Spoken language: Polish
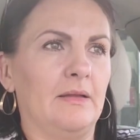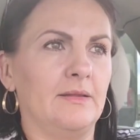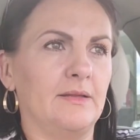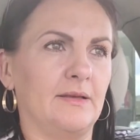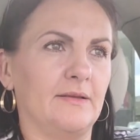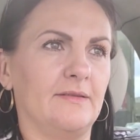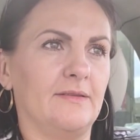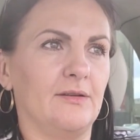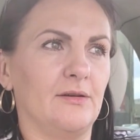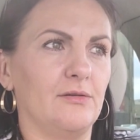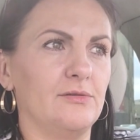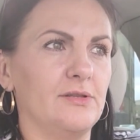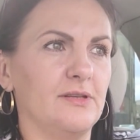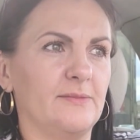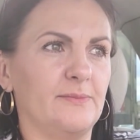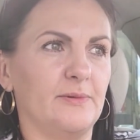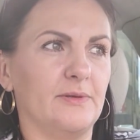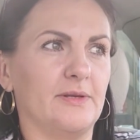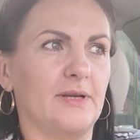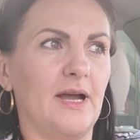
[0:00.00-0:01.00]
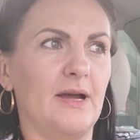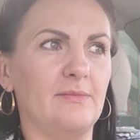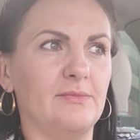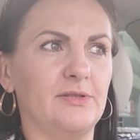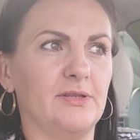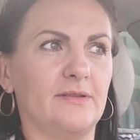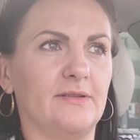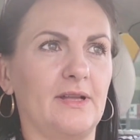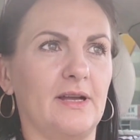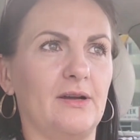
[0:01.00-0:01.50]
na stronie spotkałam
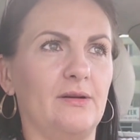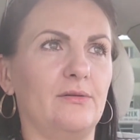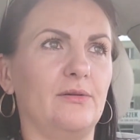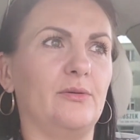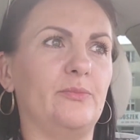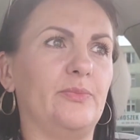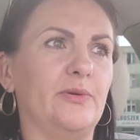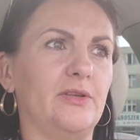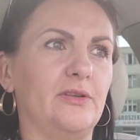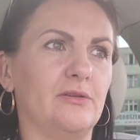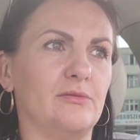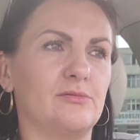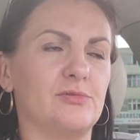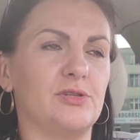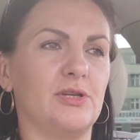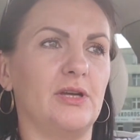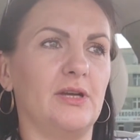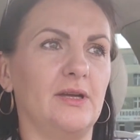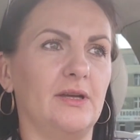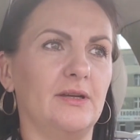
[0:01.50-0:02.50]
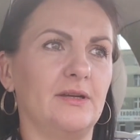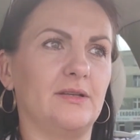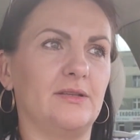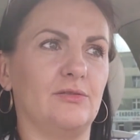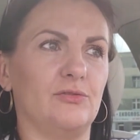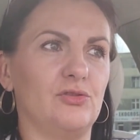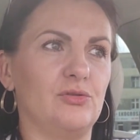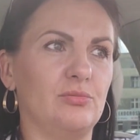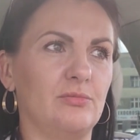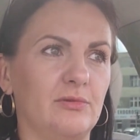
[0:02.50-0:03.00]
się z taką opinią, że
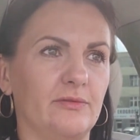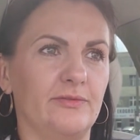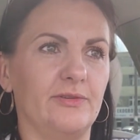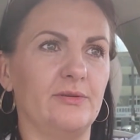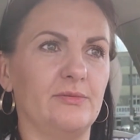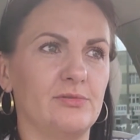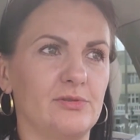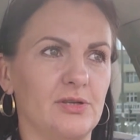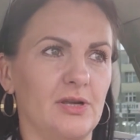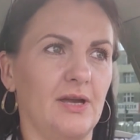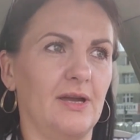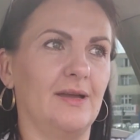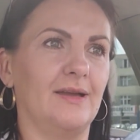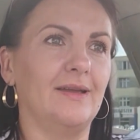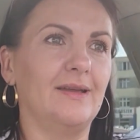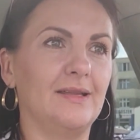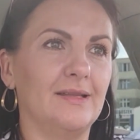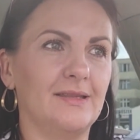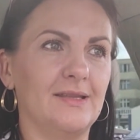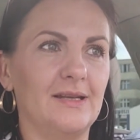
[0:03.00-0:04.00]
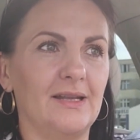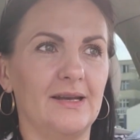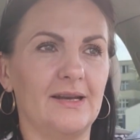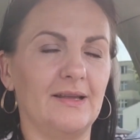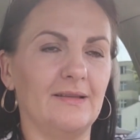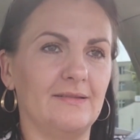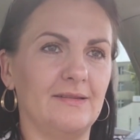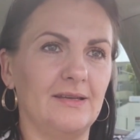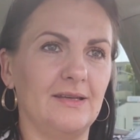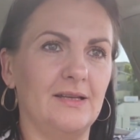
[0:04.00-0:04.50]
ktoś mówił, że tyle
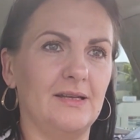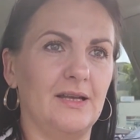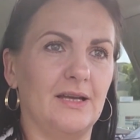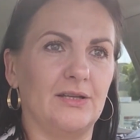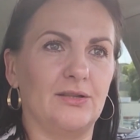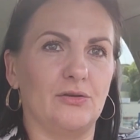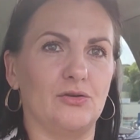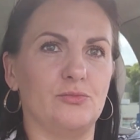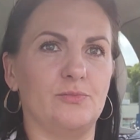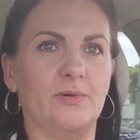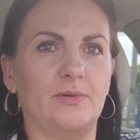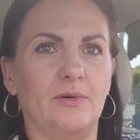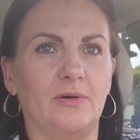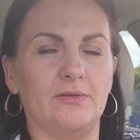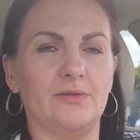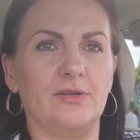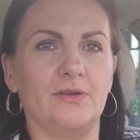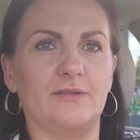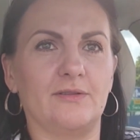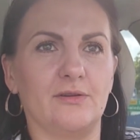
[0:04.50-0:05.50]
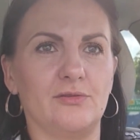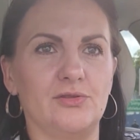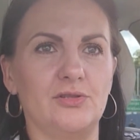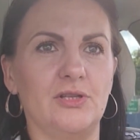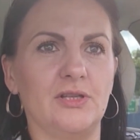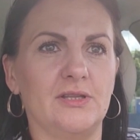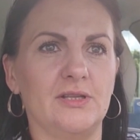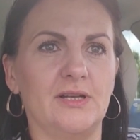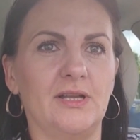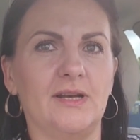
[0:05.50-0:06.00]
razy, ile ktoś był od niej z
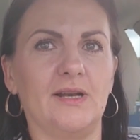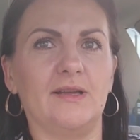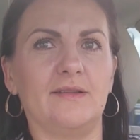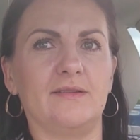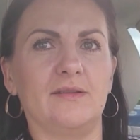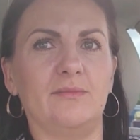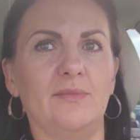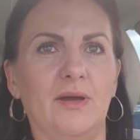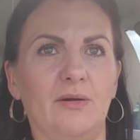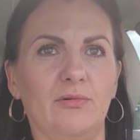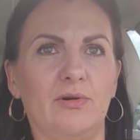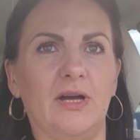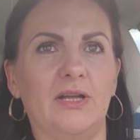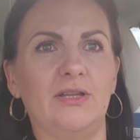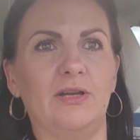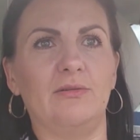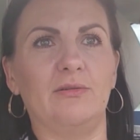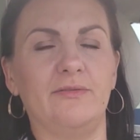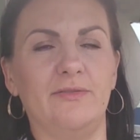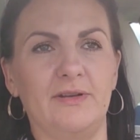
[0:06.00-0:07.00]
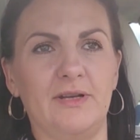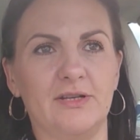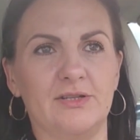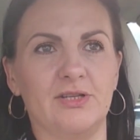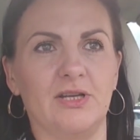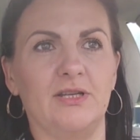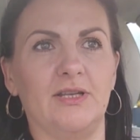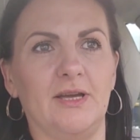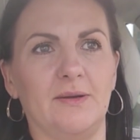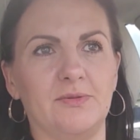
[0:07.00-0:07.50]
rodziny, tyle razy miał kanałowe
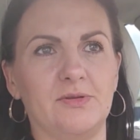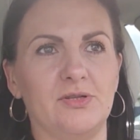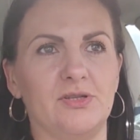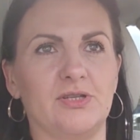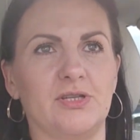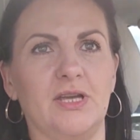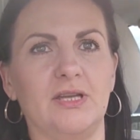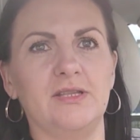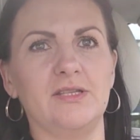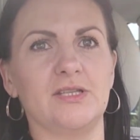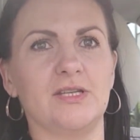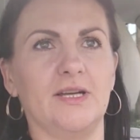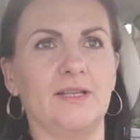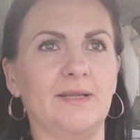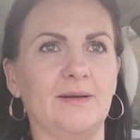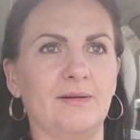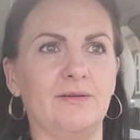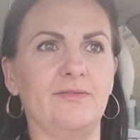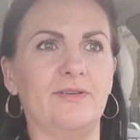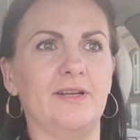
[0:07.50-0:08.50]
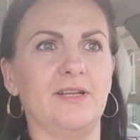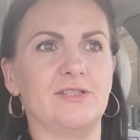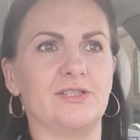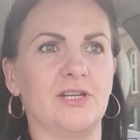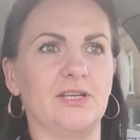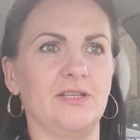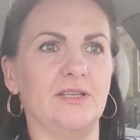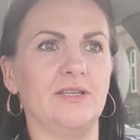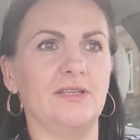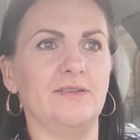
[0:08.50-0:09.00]
leczenie. A przecież kiedyś kanałowe
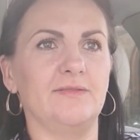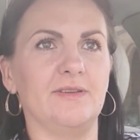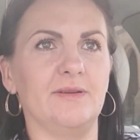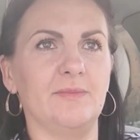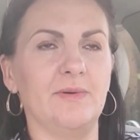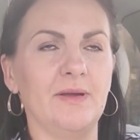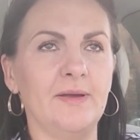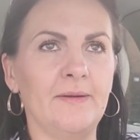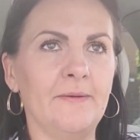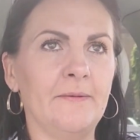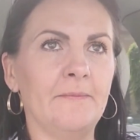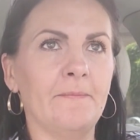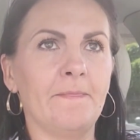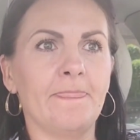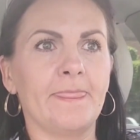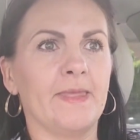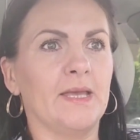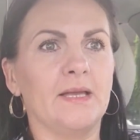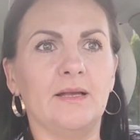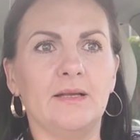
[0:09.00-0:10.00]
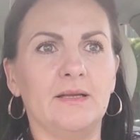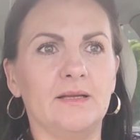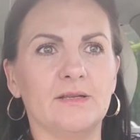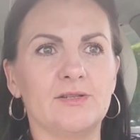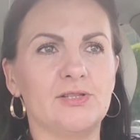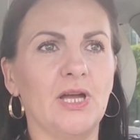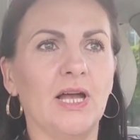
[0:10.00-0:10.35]
leczenie, nie wiem, E,